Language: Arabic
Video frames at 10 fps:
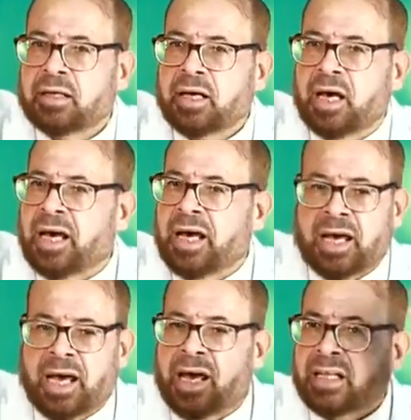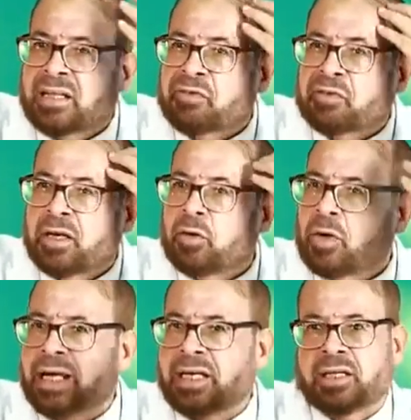ايه ايه ايه, إيه التفكير
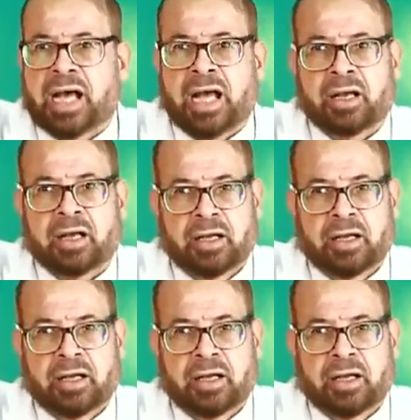القليل ده